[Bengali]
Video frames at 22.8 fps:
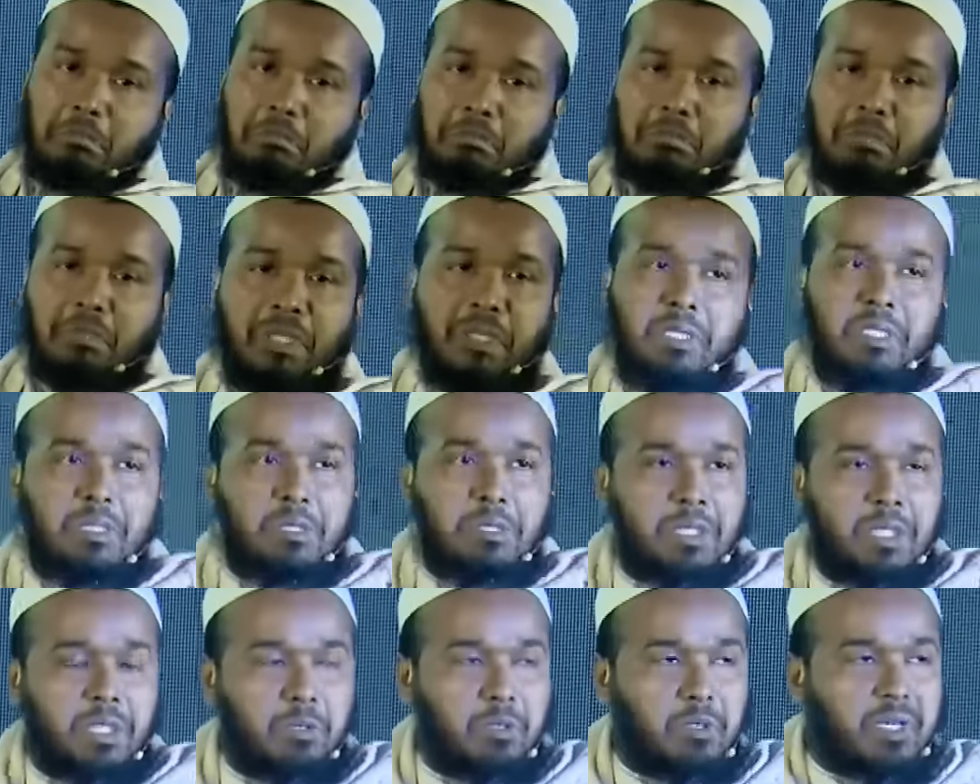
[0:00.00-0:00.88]
মানে
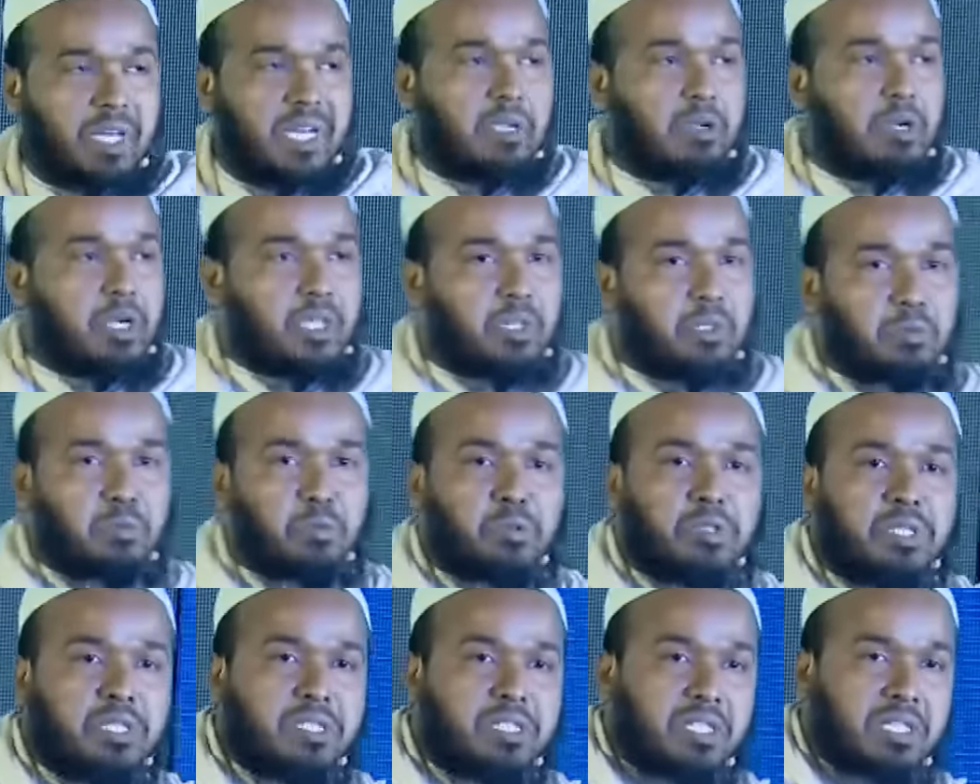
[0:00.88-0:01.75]
অনেকে হয়তো
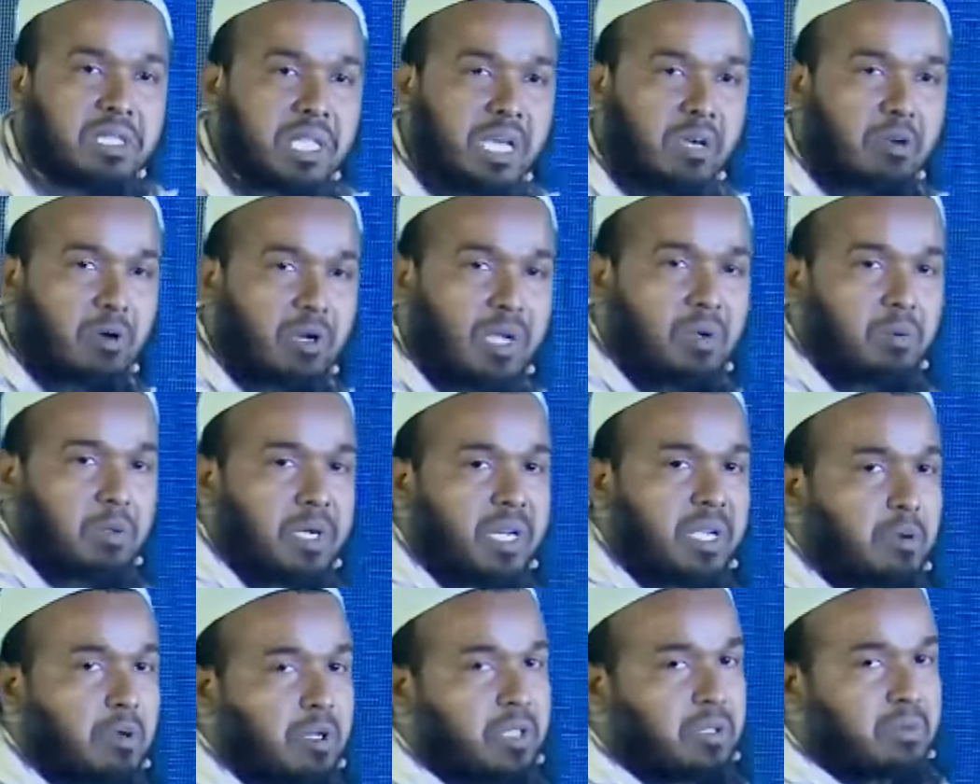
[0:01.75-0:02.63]
বুঝতেছেন দাওরা অনেকে
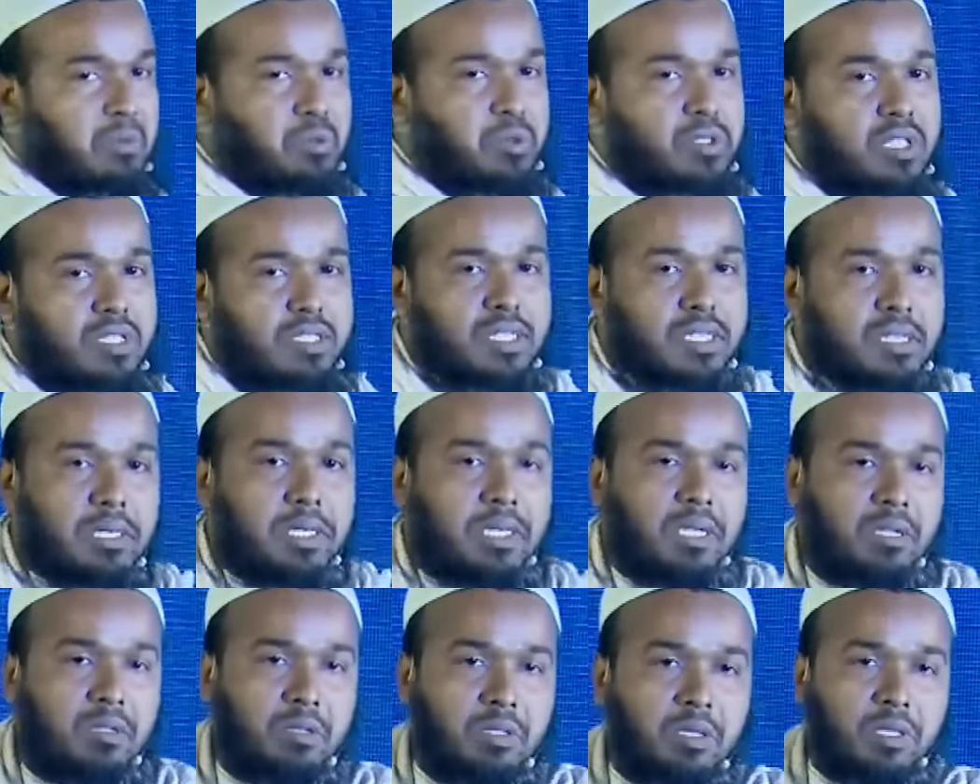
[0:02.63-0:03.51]
হয়তো বুঝতেছেন না
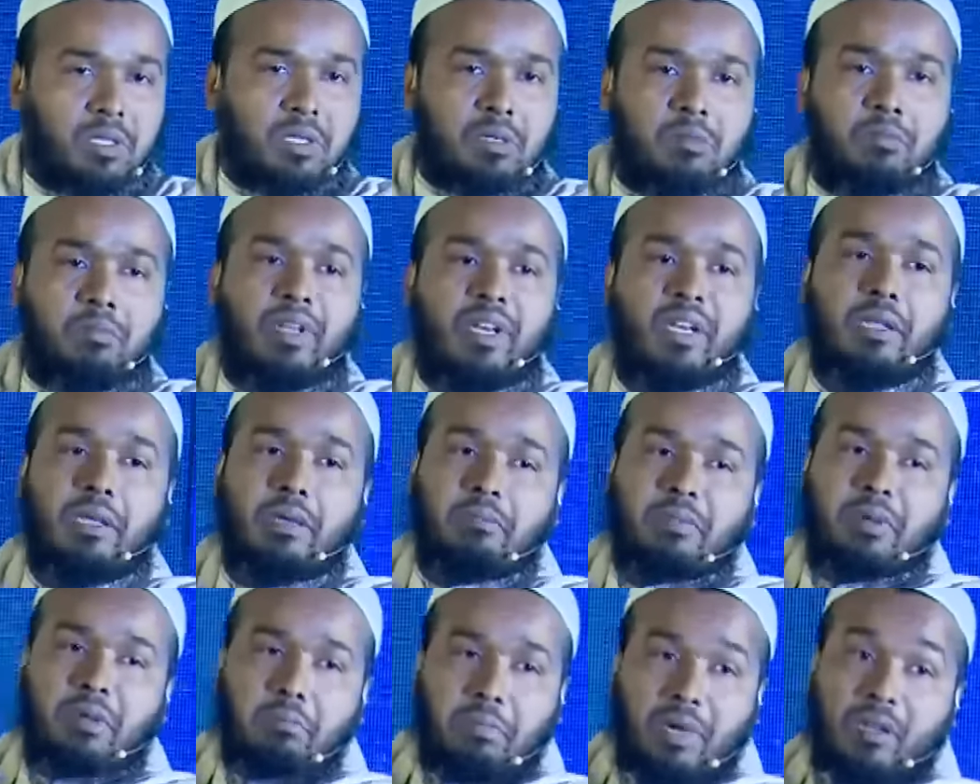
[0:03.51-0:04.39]
মানে
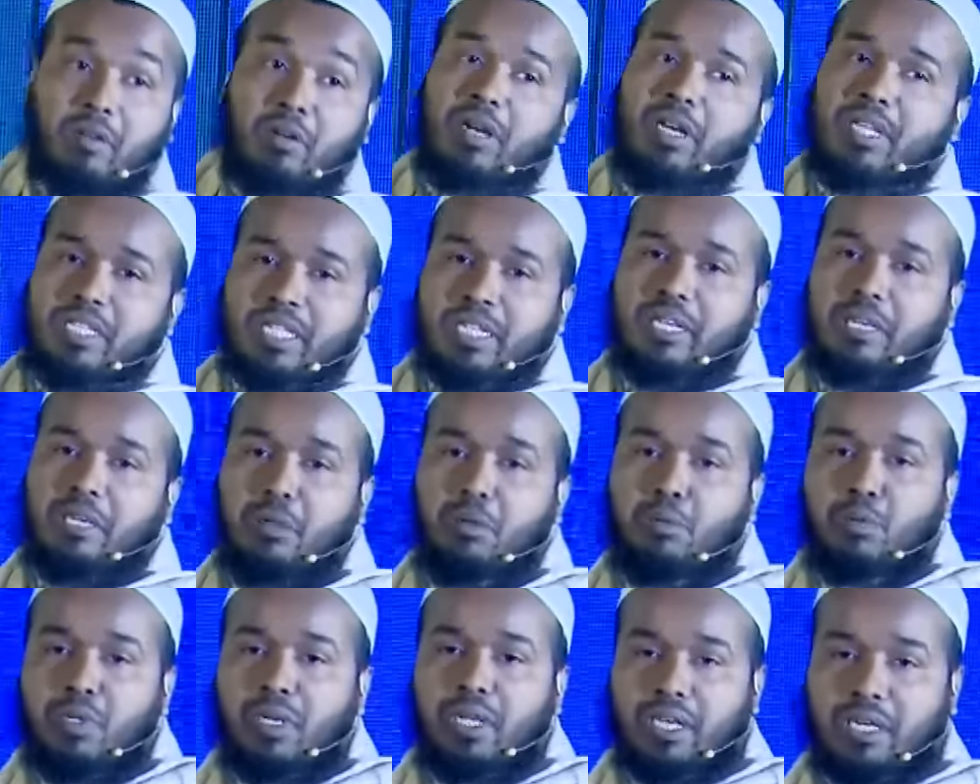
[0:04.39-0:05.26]
আমরা মালারা যেটাকে
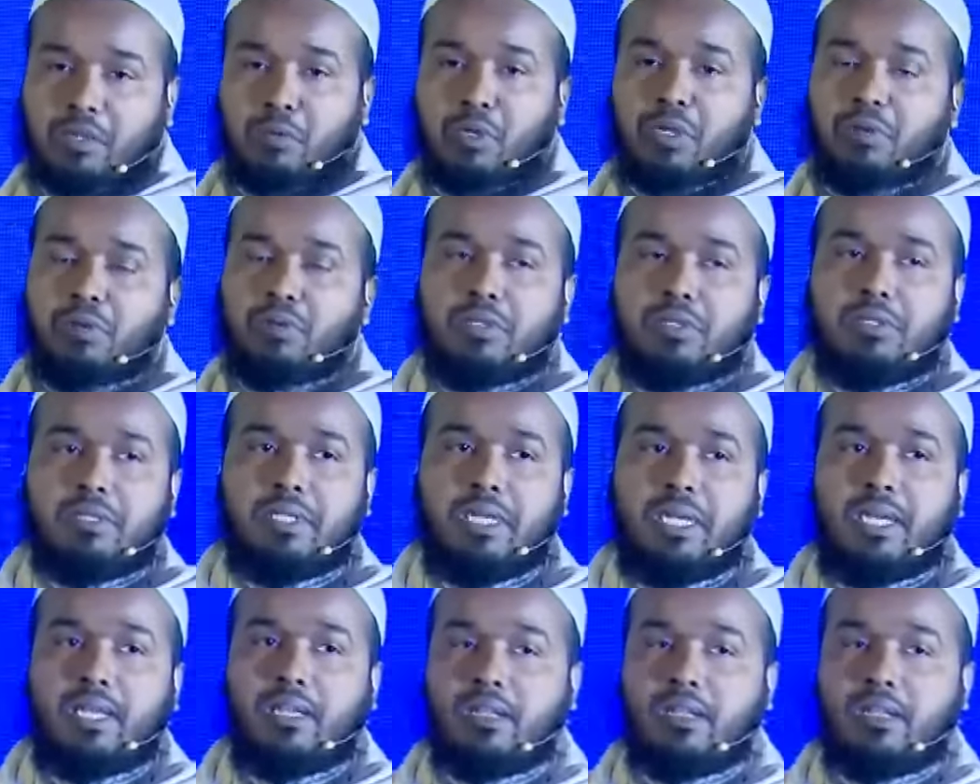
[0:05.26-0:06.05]
বলে আর কি ওই বছরটা